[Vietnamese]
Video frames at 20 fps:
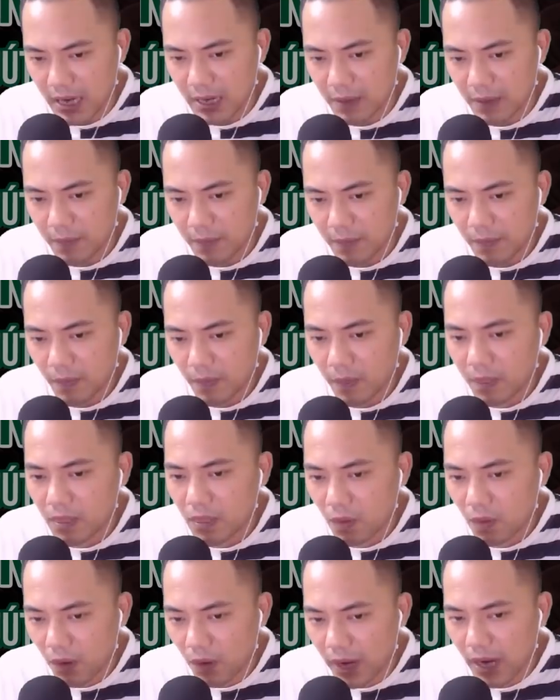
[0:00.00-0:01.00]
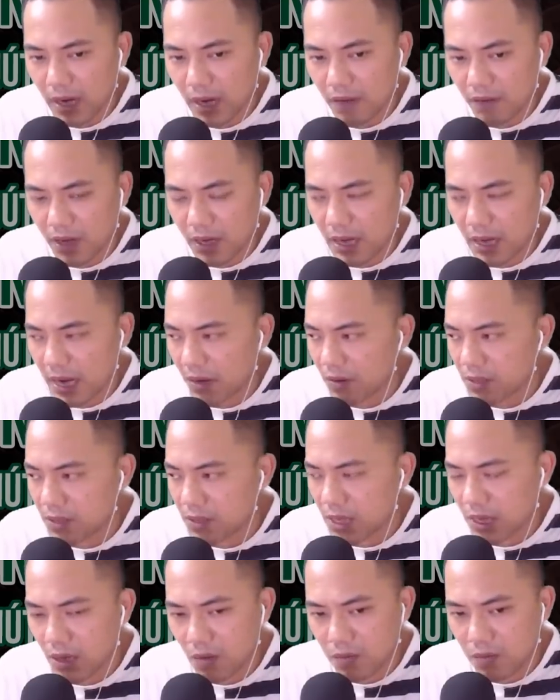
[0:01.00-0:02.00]
Tôi e là việc này có gì không đúng
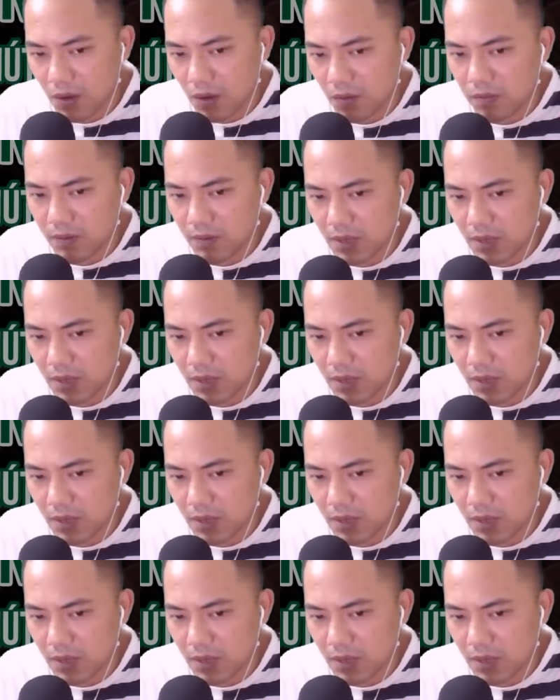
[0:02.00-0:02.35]
rồi.